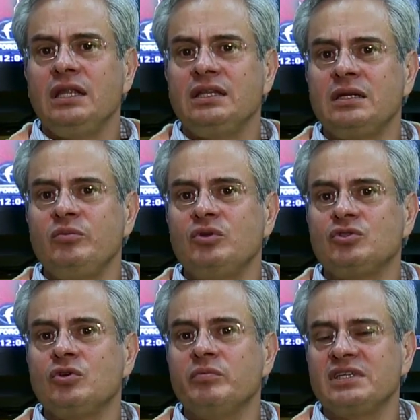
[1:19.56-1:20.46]
en
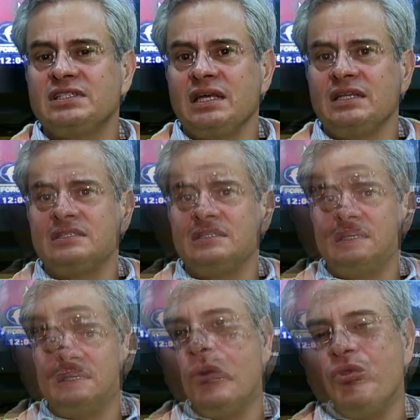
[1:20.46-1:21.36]
términos comerciales.
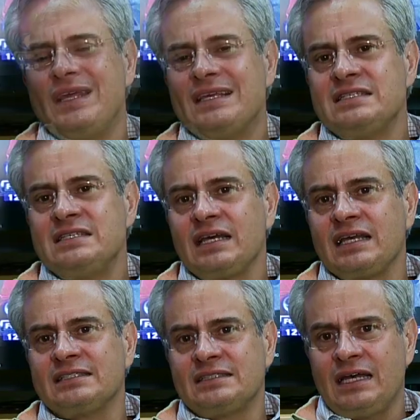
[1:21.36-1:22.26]
La audiencia
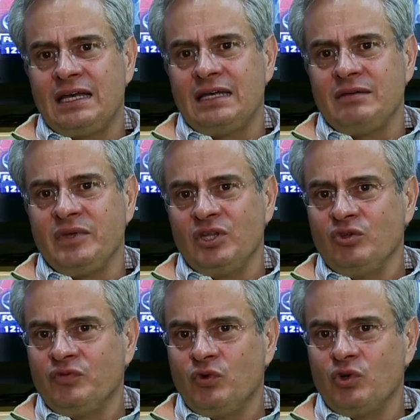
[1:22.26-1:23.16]
que está
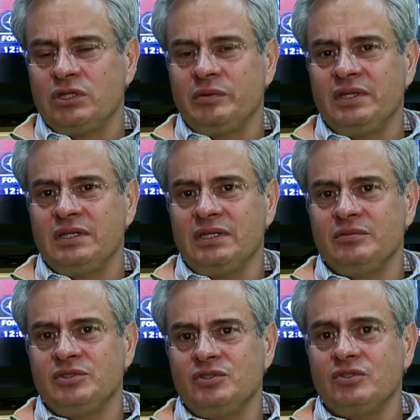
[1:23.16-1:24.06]
viendo Foro TV en
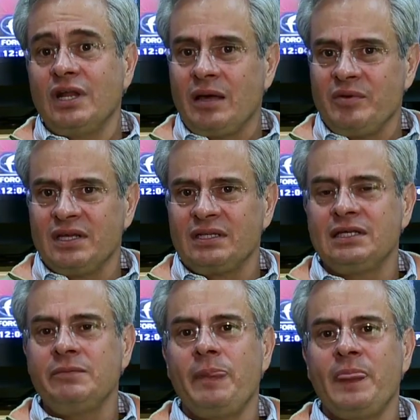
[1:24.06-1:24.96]
televisión
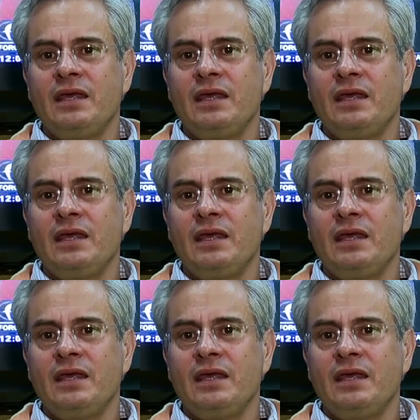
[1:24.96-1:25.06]
abierta